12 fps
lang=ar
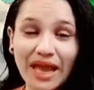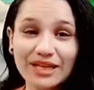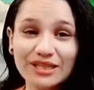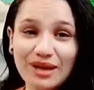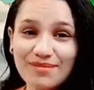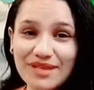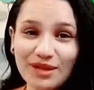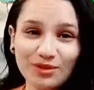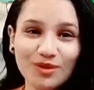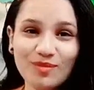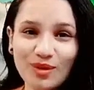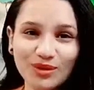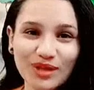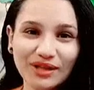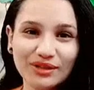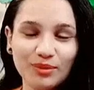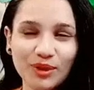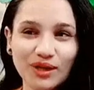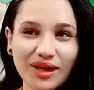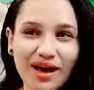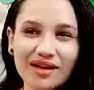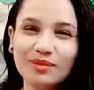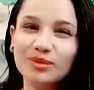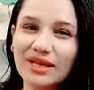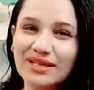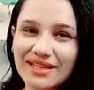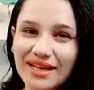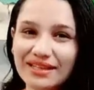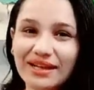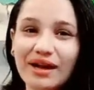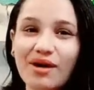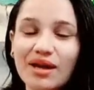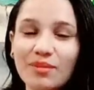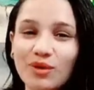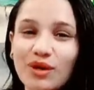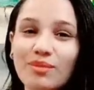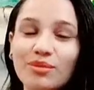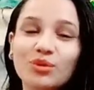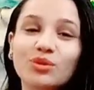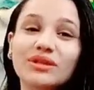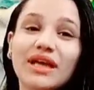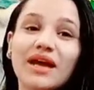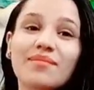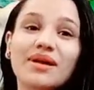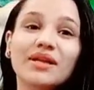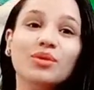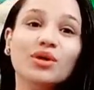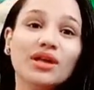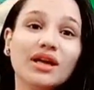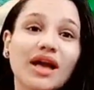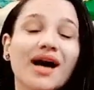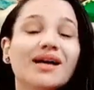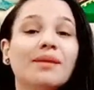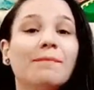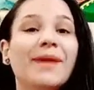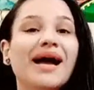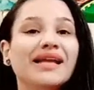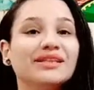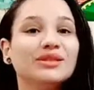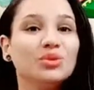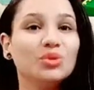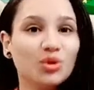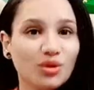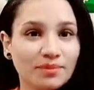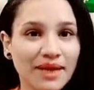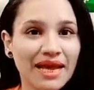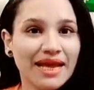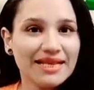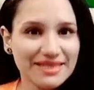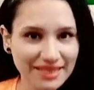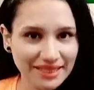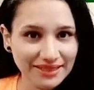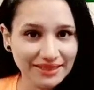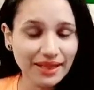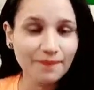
الشمس هتكون موجوده عند برج العقرب وتاثيرات الكواكب كلها بتكون داعمه لبرج العقرب بعد يوم 6